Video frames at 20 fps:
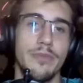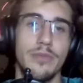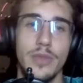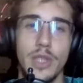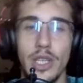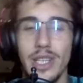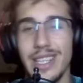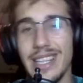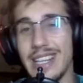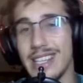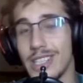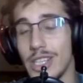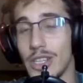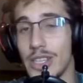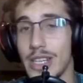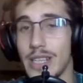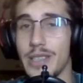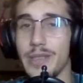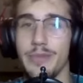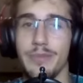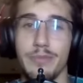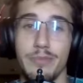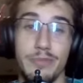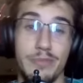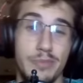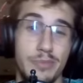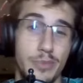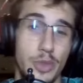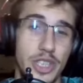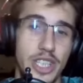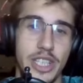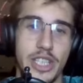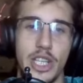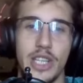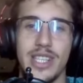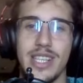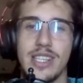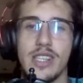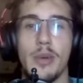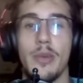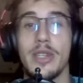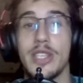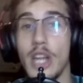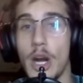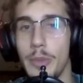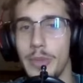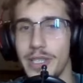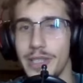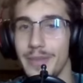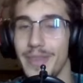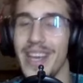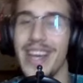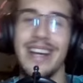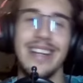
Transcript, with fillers: No i ten skoczek musi coś ze sobą zrobić.